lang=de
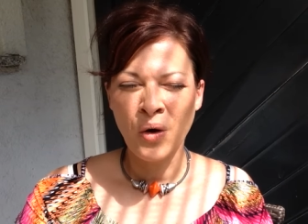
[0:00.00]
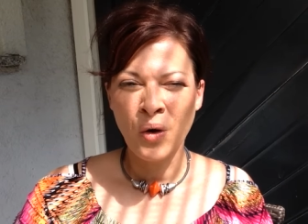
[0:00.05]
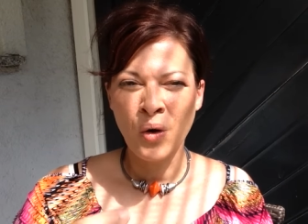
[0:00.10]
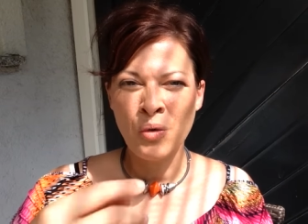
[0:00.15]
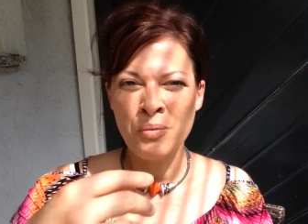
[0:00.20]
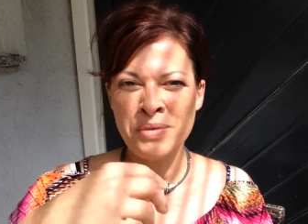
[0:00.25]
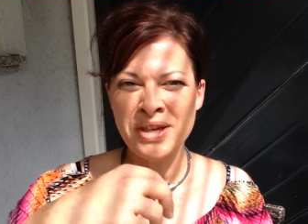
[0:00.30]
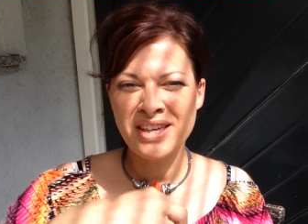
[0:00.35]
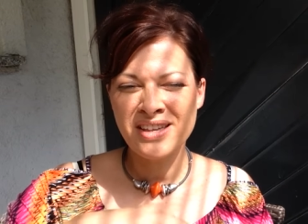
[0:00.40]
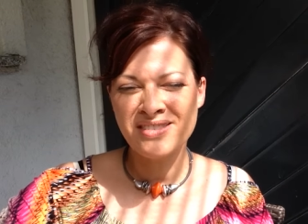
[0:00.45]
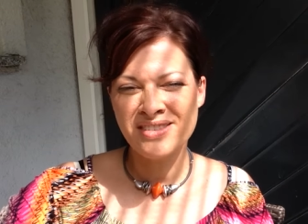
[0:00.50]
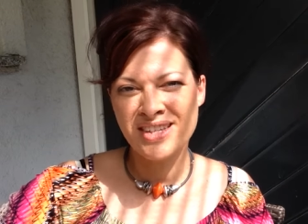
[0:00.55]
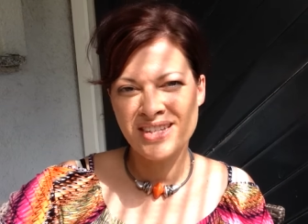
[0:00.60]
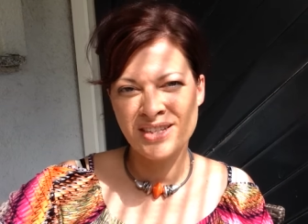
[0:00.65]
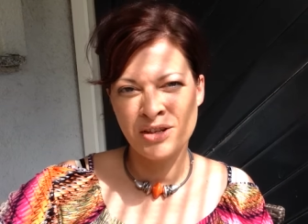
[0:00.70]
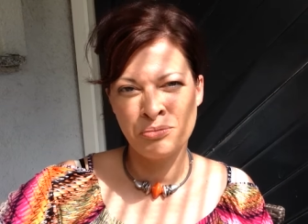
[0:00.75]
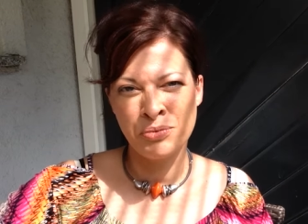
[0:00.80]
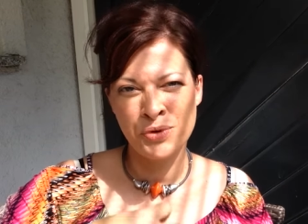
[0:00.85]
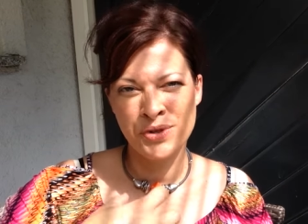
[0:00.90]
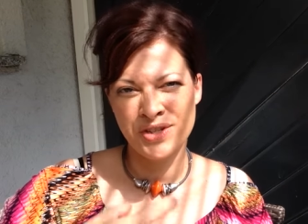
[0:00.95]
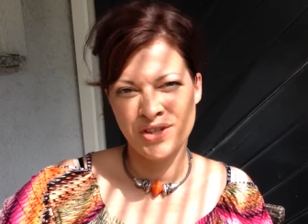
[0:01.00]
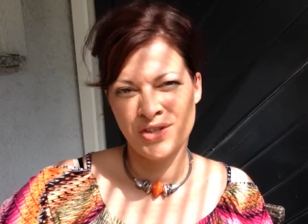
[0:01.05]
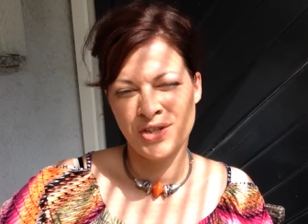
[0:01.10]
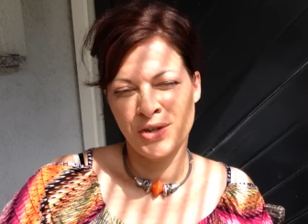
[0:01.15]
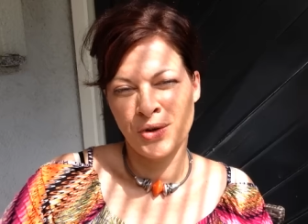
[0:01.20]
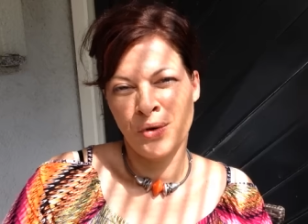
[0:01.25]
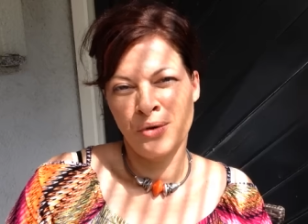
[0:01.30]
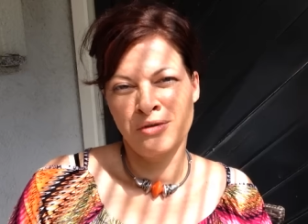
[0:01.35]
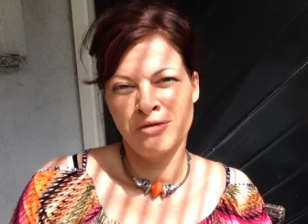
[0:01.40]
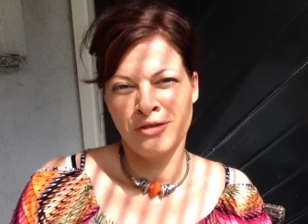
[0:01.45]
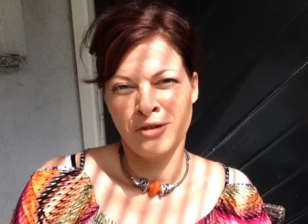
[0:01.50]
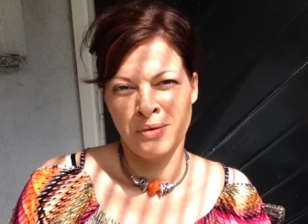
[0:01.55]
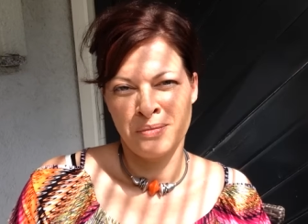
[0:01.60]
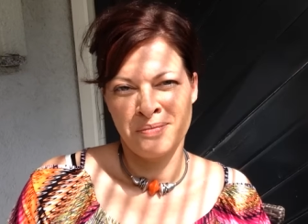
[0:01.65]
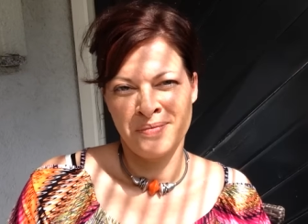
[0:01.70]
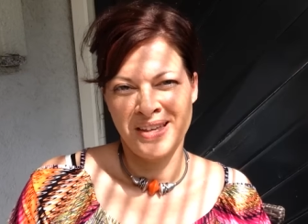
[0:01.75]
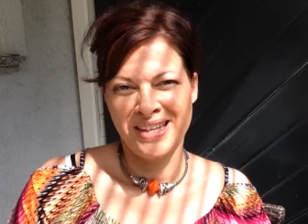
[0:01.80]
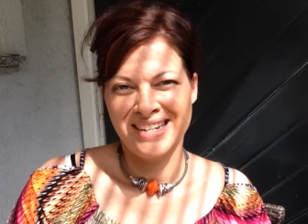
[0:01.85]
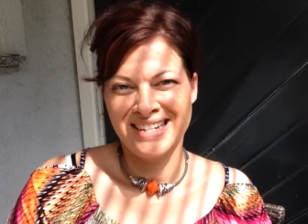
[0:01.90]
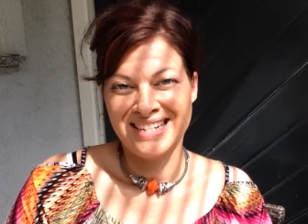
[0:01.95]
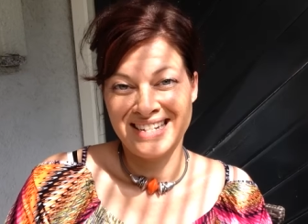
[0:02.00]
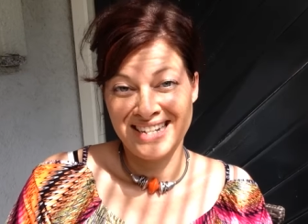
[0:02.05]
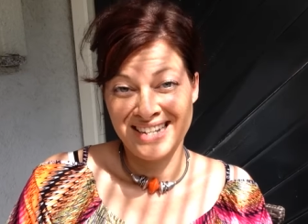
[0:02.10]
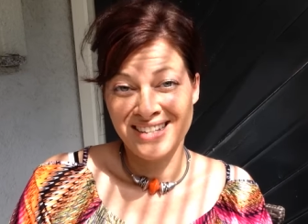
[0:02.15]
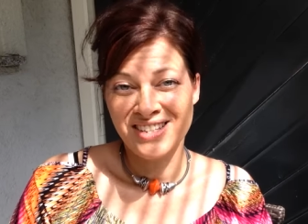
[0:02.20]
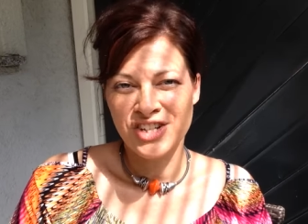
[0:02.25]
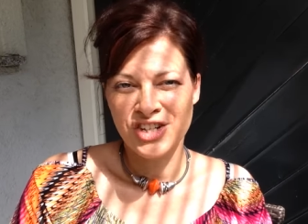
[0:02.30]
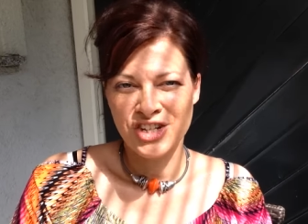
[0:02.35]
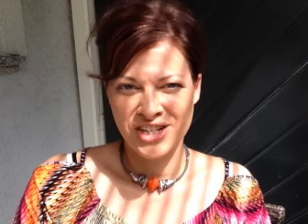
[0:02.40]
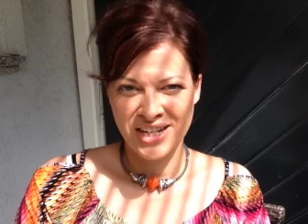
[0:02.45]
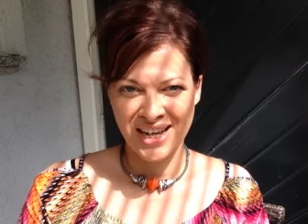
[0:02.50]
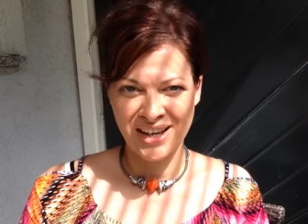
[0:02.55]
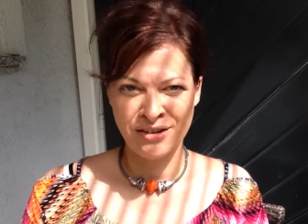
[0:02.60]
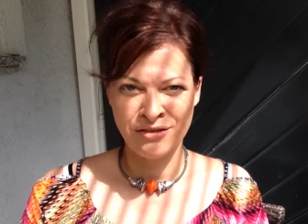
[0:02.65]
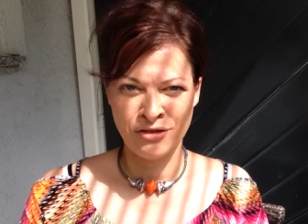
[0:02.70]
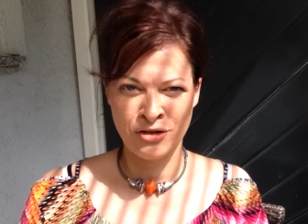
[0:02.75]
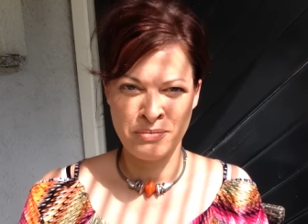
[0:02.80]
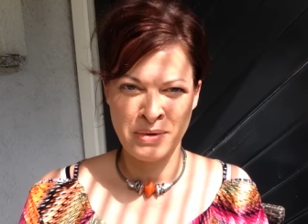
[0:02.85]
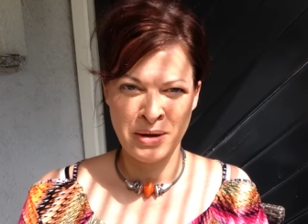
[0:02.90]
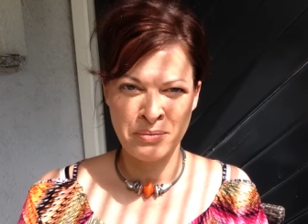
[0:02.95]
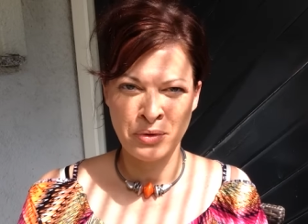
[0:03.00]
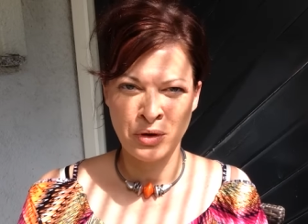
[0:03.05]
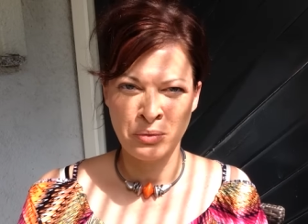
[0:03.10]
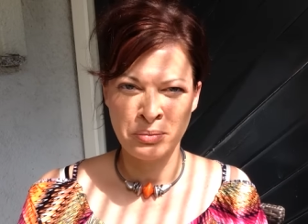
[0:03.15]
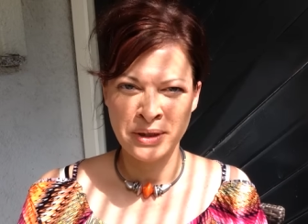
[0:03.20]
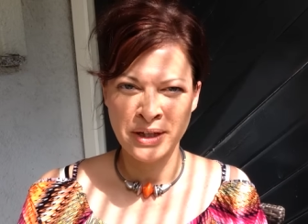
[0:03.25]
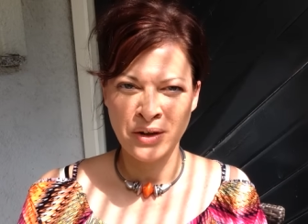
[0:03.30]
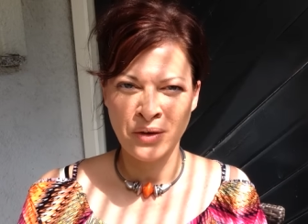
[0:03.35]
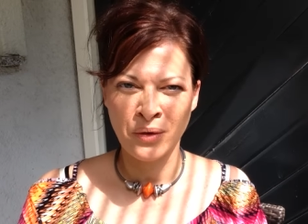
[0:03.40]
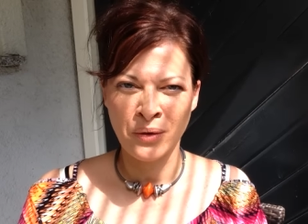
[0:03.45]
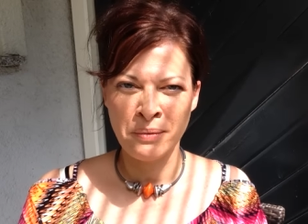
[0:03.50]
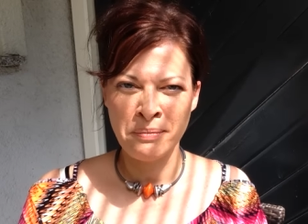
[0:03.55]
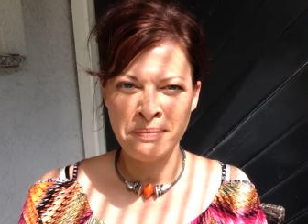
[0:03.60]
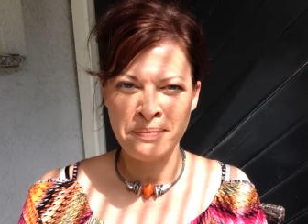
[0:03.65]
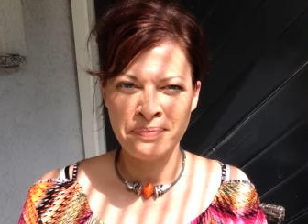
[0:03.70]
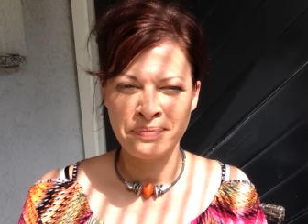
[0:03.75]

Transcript: Um mich in dieser Position vom in Dienst stehen für mein Publikum,